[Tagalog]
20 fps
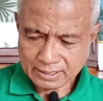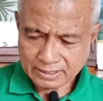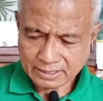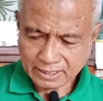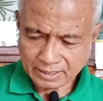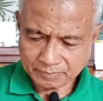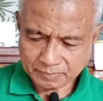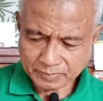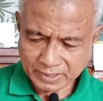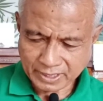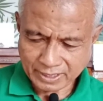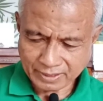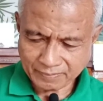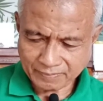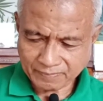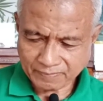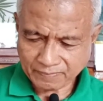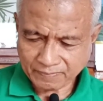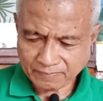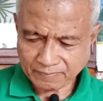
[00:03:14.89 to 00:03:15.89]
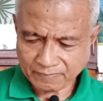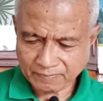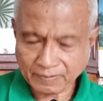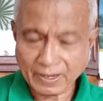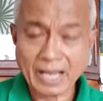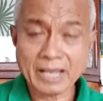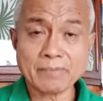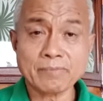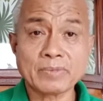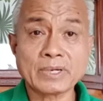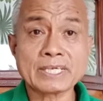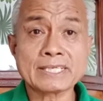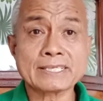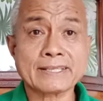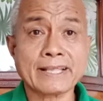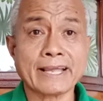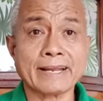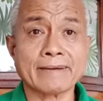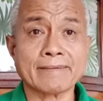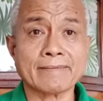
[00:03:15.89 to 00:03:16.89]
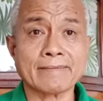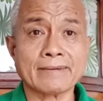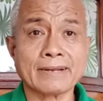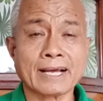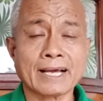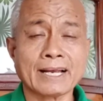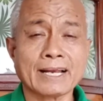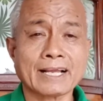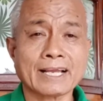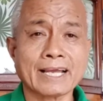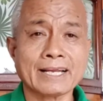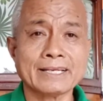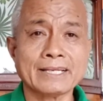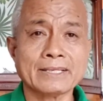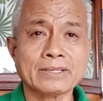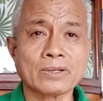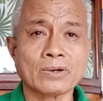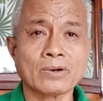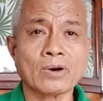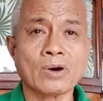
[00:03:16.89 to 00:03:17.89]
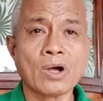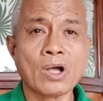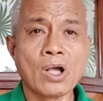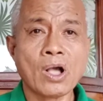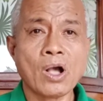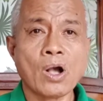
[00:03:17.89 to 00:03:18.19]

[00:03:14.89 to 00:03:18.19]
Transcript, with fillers: chapter 5 verse 10, nakalagay dito,